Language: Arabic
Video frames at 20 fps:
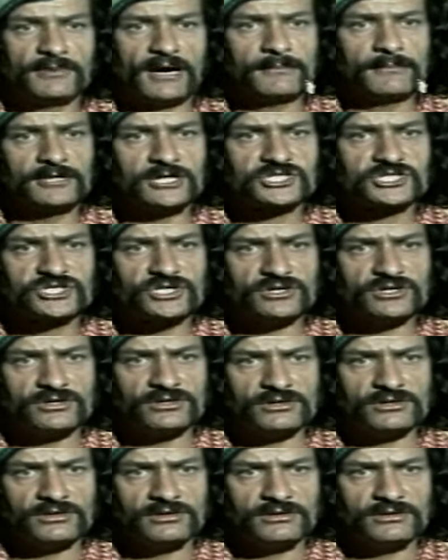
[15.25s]
سيدي ما
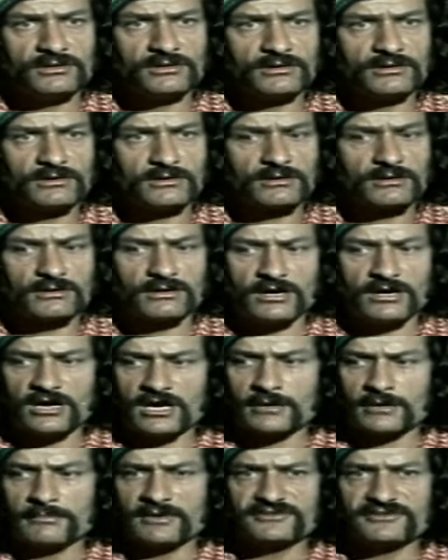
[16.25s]
عمل شي
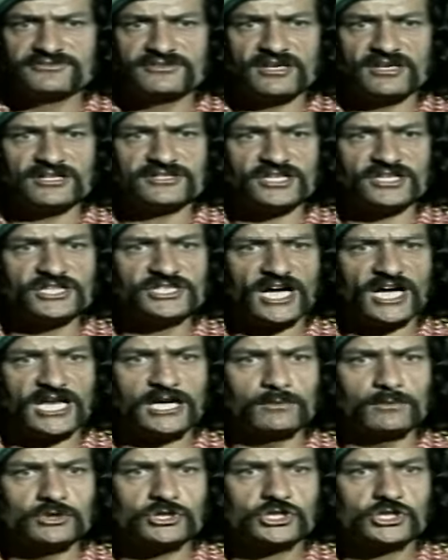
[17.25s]
غير مديت
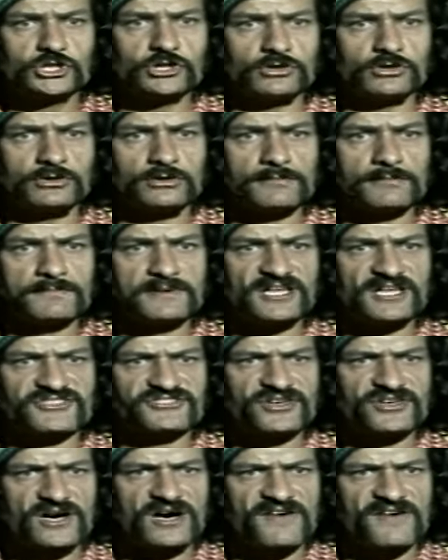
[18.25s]
ايدي على وشه
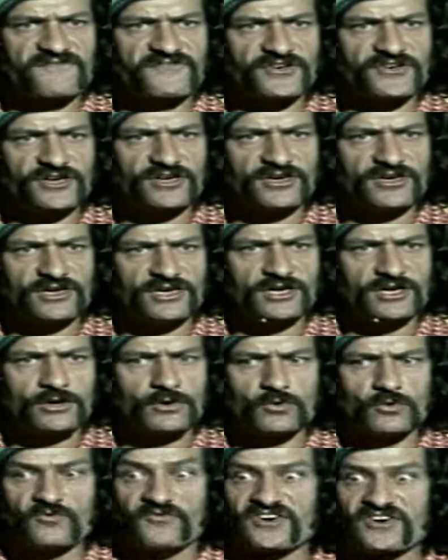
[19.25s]

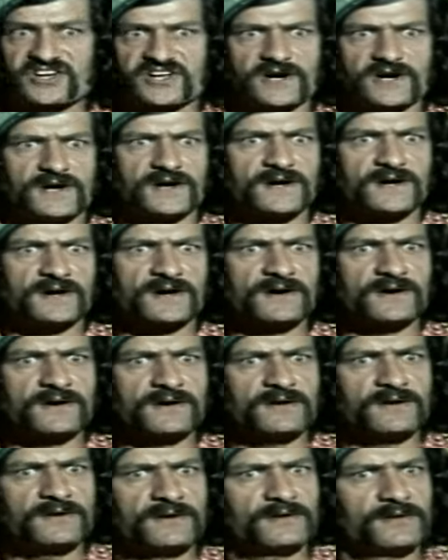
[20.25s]
بلطافة
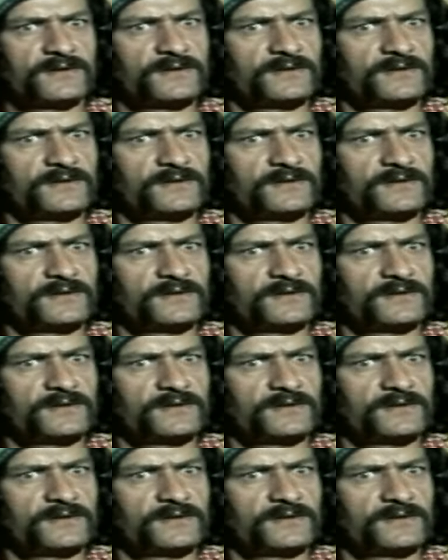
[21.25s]
وفكاهة